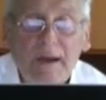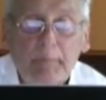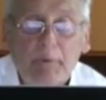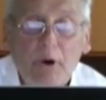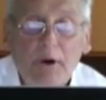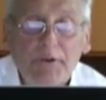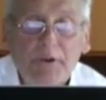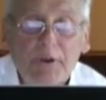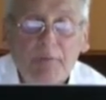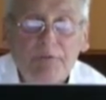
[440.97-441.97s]

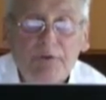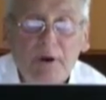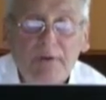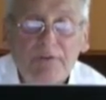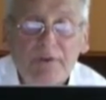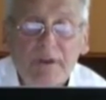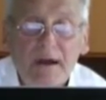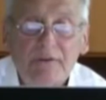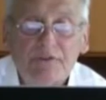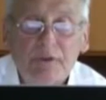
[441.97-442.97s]
Abgeordnete im
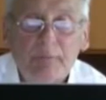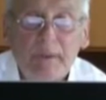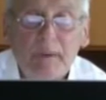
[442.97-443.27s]
VS-Senat stimmten